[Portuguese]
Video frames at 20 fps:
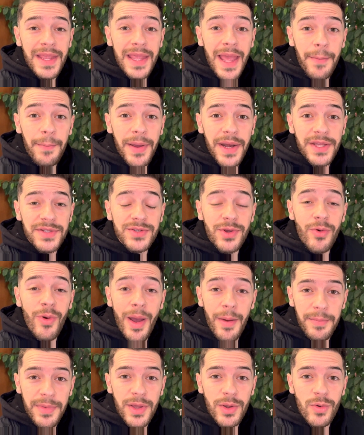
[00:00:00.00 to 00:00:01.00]
E apareceu um
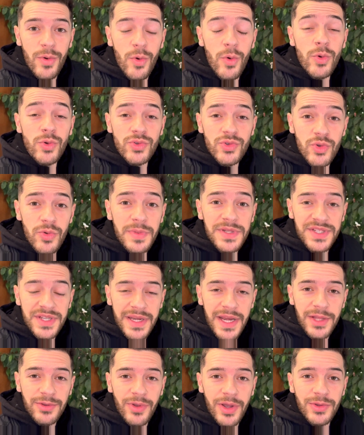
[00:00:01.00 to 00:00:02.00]
amigo, um
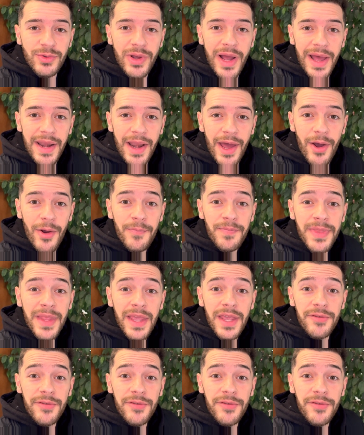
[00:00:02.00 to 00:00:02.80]
subscrito aí do canal,